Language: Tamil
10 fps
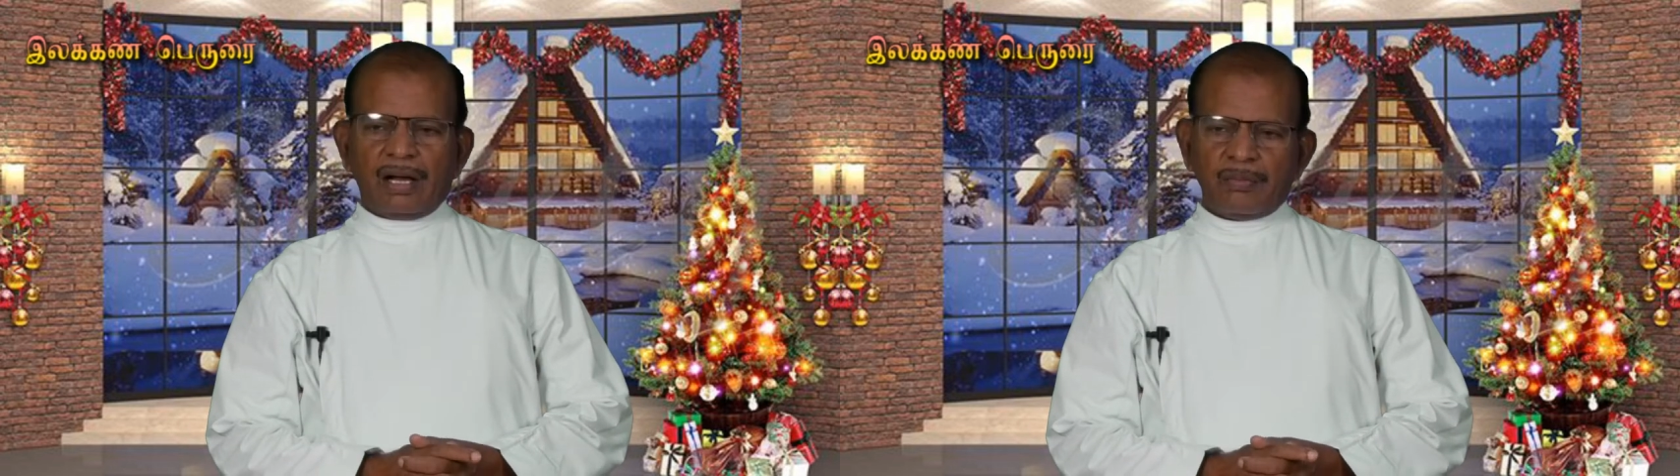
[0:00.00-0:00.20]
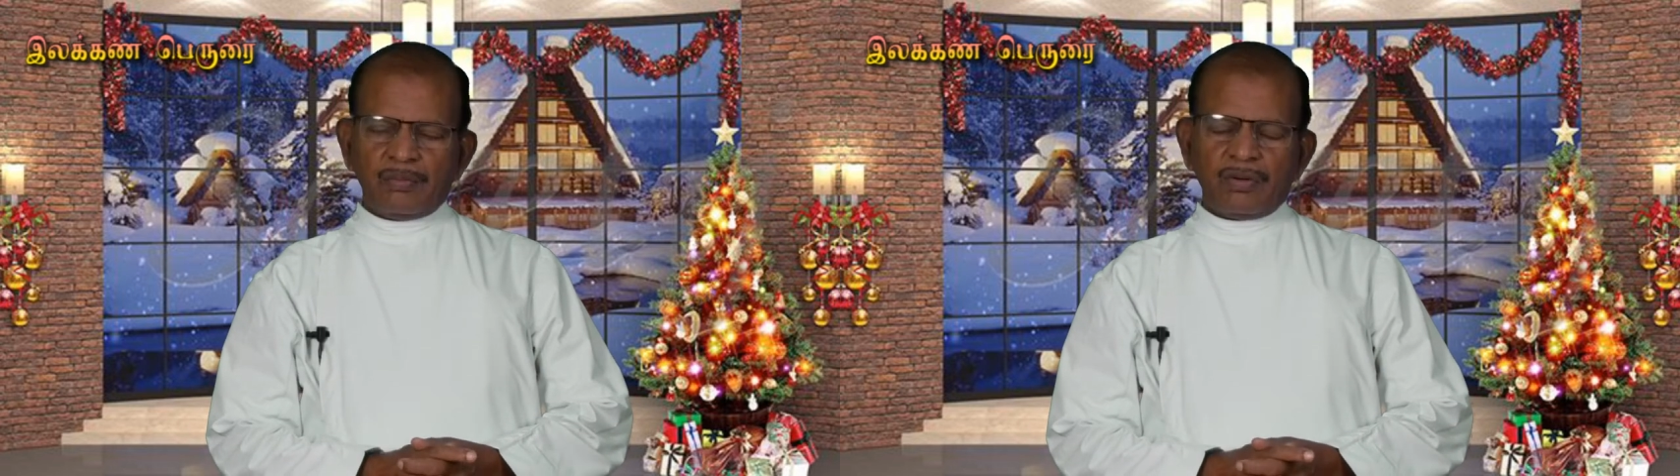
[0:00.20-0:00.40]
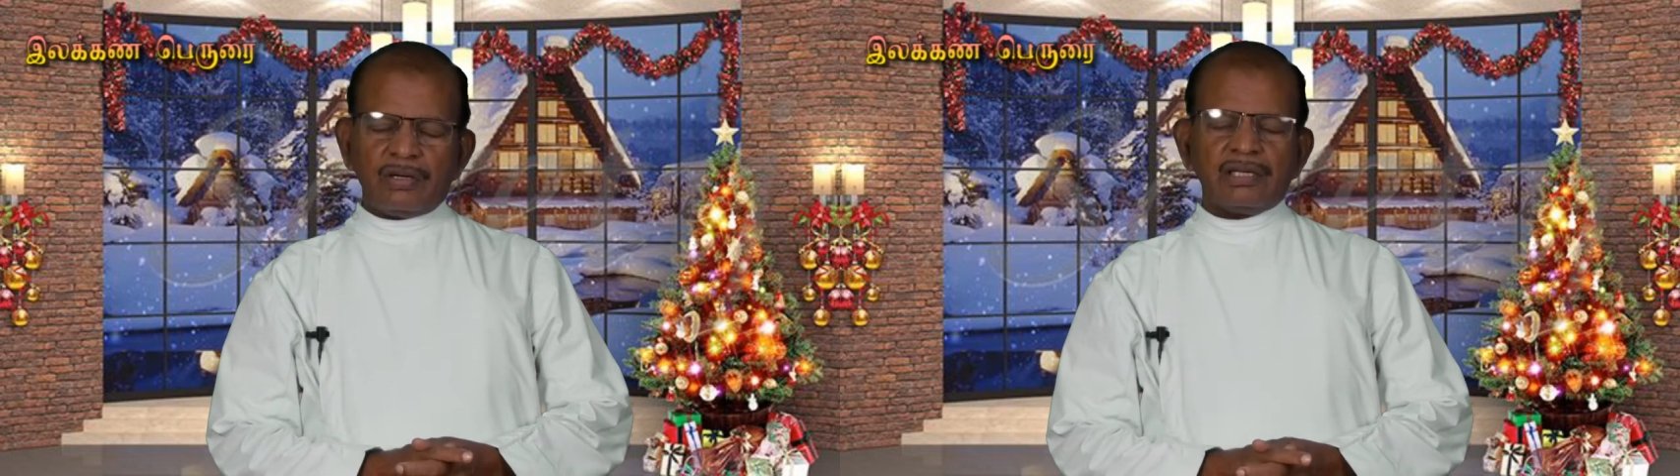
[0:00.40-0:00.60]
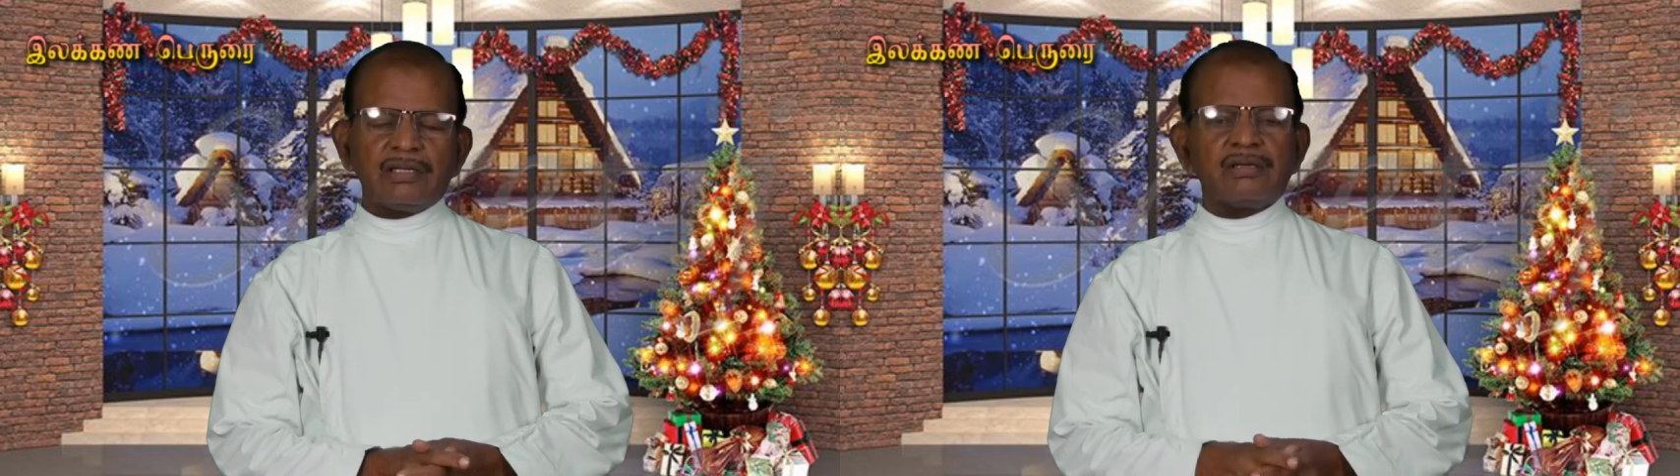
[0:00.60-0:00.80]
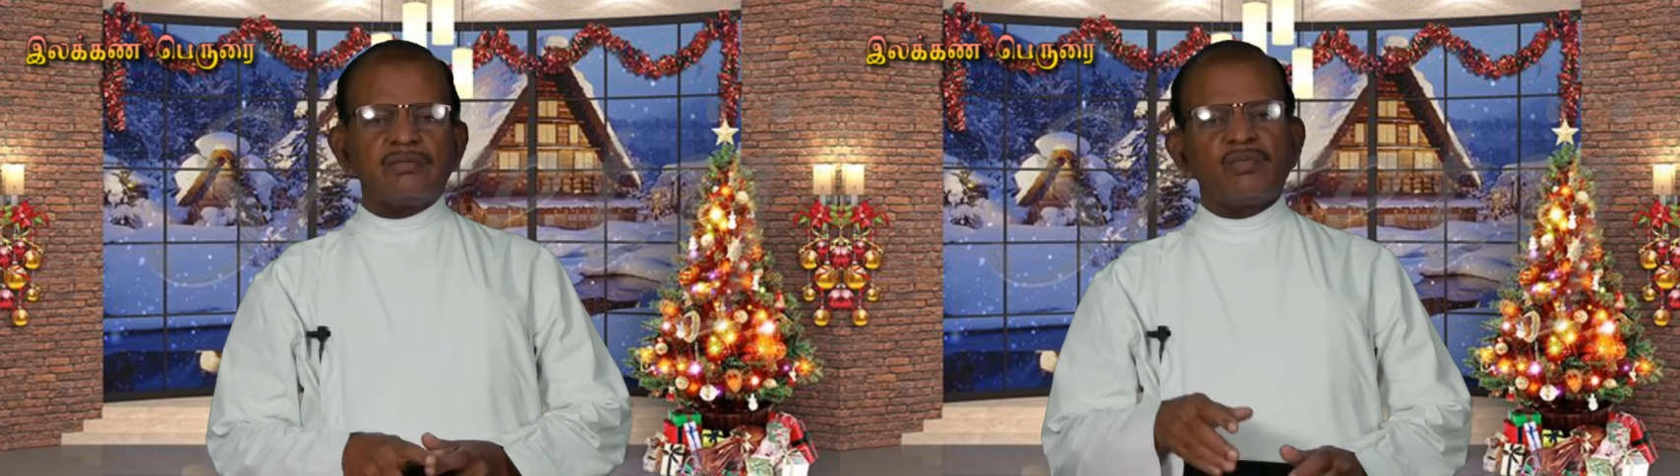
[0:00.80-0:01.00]

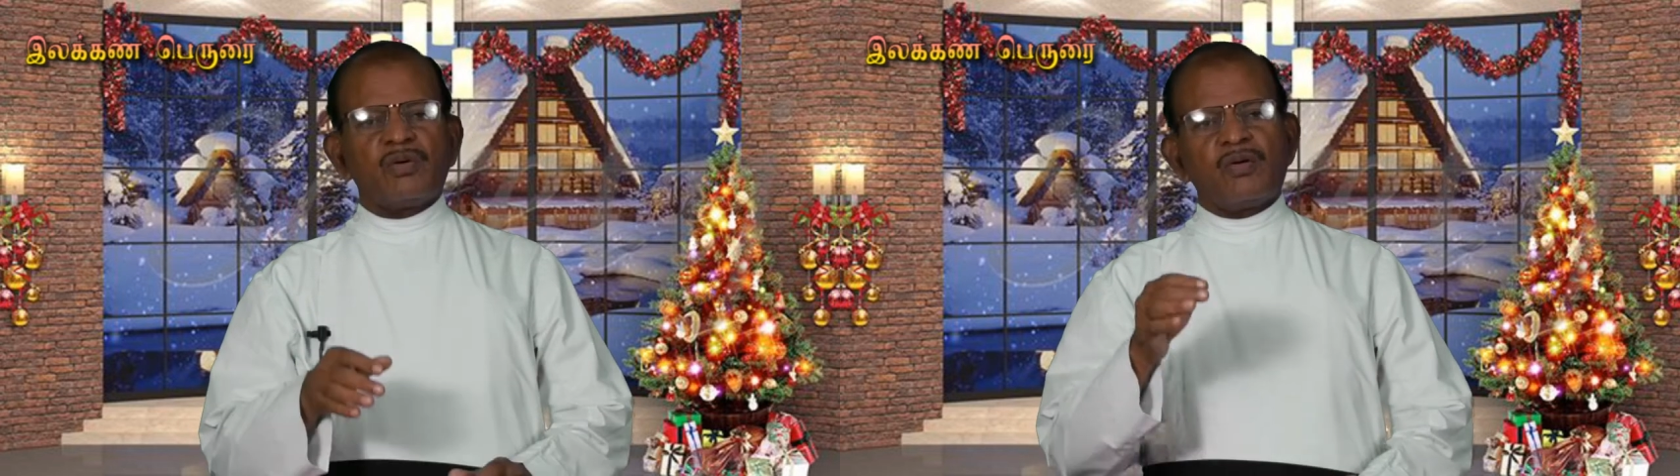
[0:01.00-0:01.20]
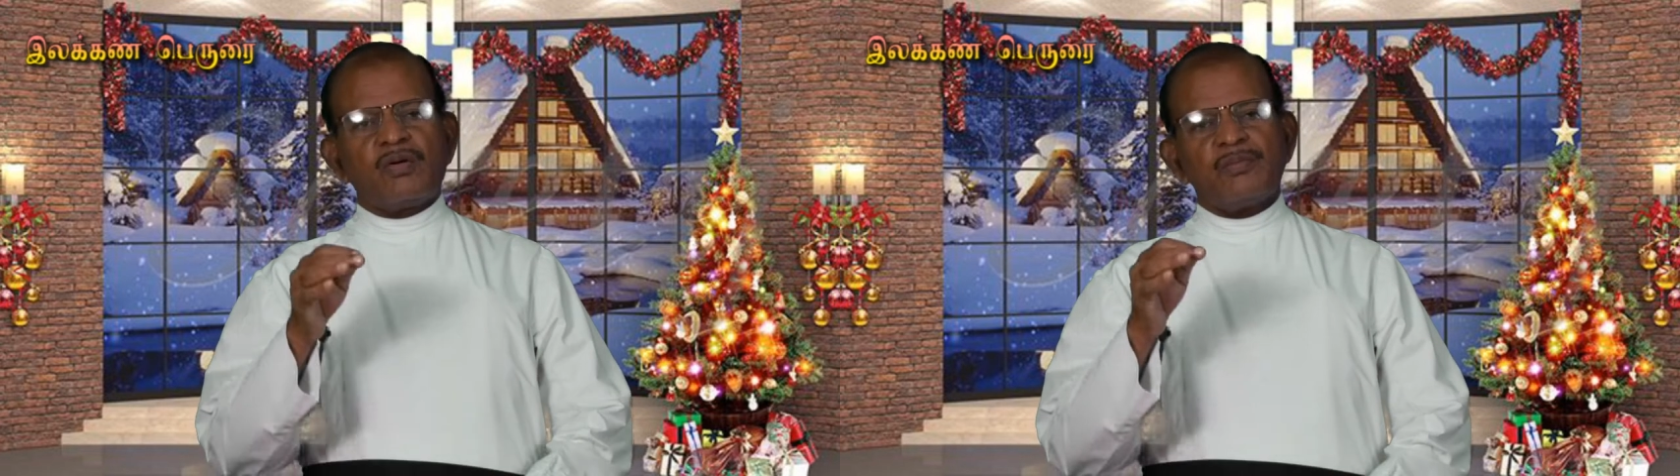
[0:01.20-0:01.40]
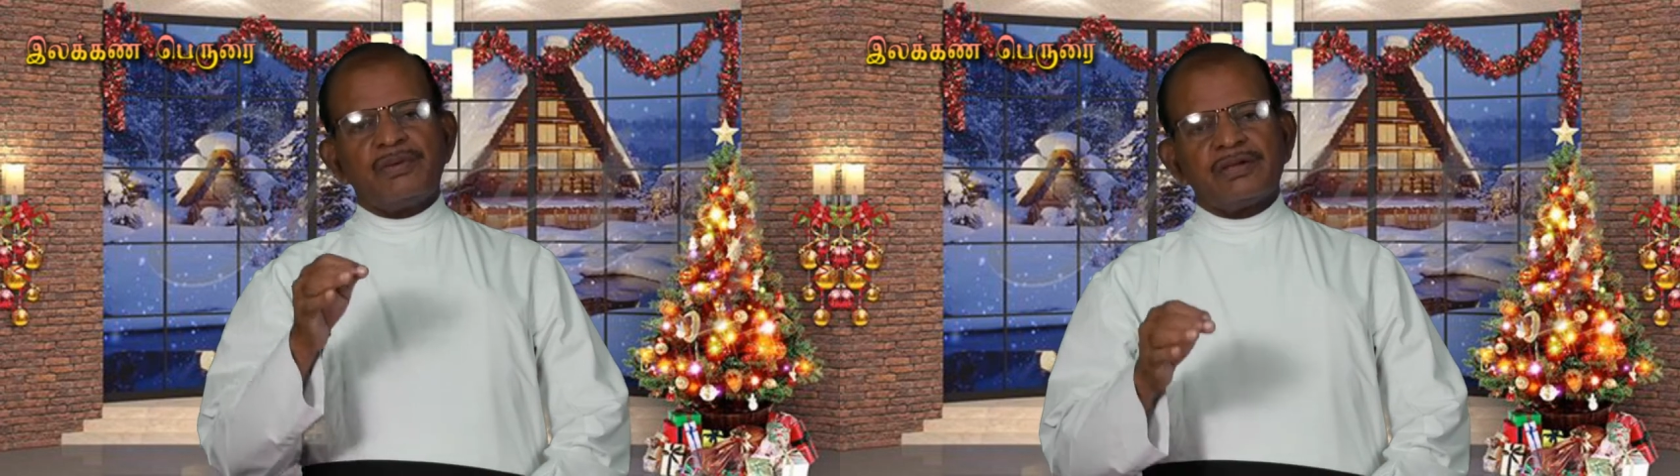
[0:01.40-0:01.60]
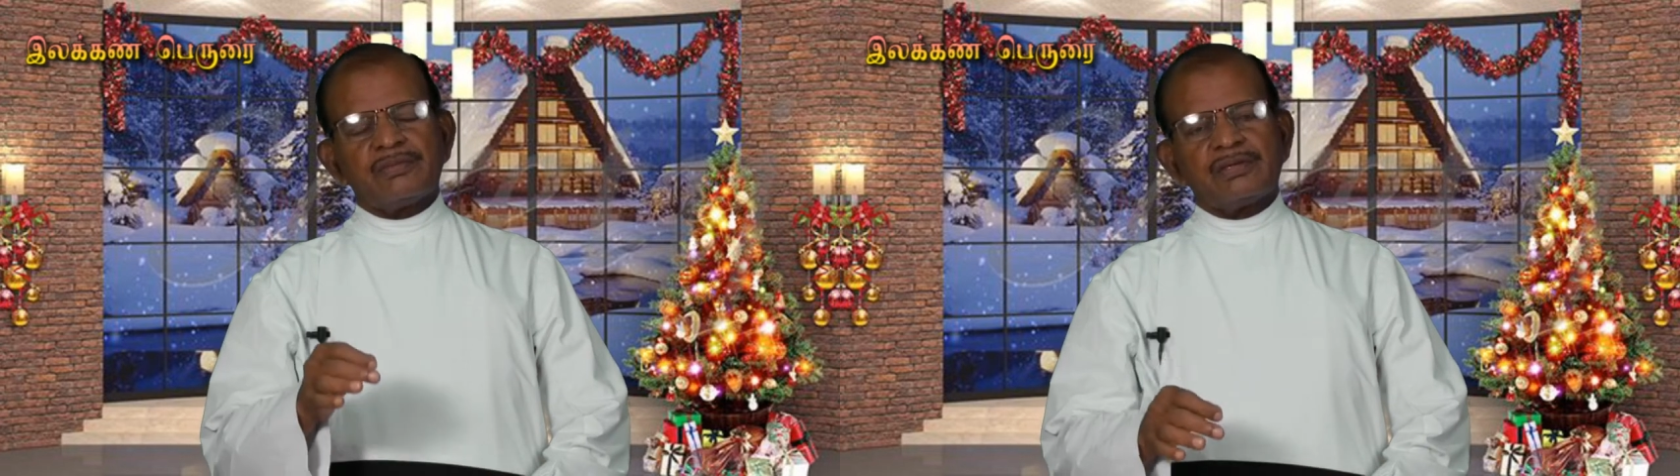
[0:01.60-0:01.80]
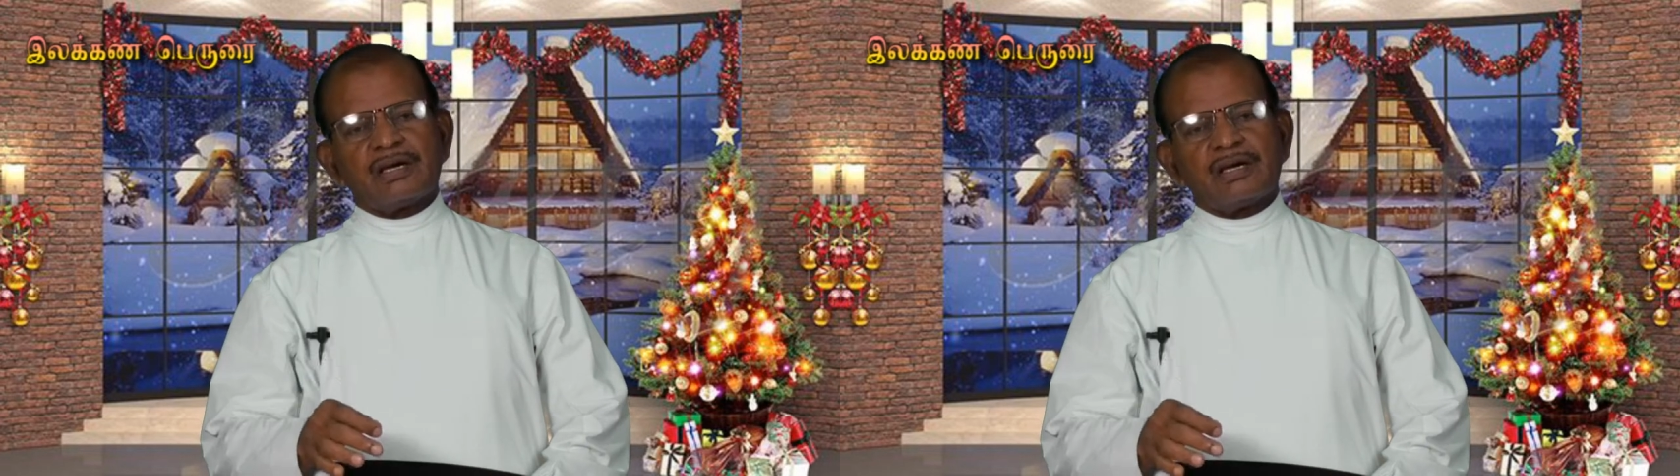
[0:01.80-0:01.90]
அம்மோனியனும் மோவாபியனும்